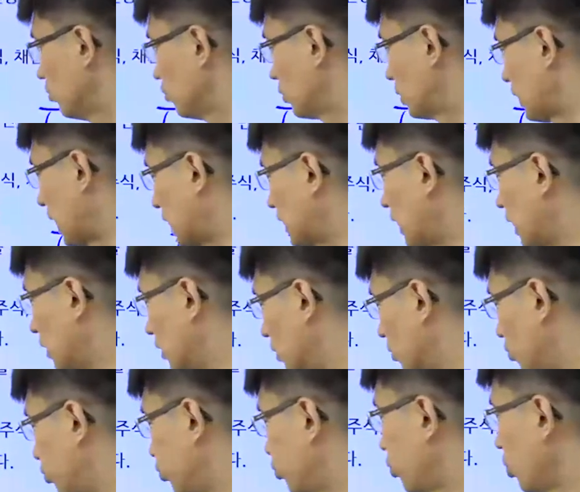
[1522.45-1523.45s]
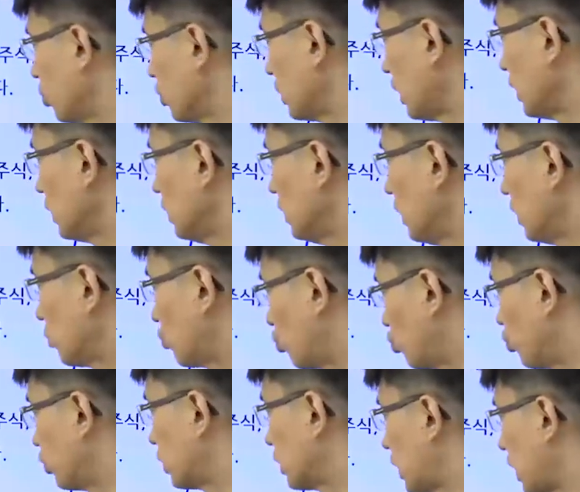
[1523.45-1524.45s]
자산, 부동산이나
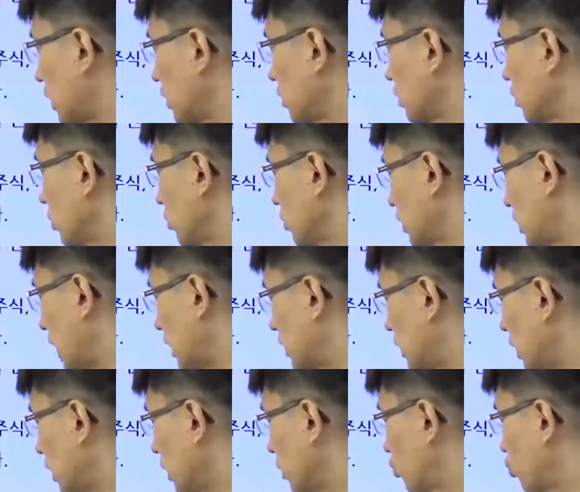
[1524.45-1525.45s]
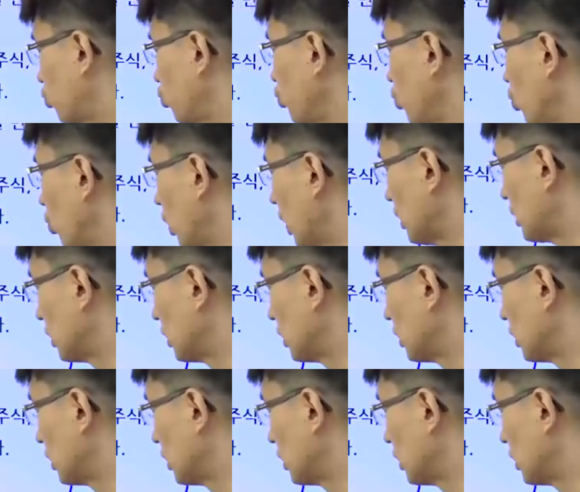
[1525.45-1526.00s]
주식 같은 그런 자산의 수요가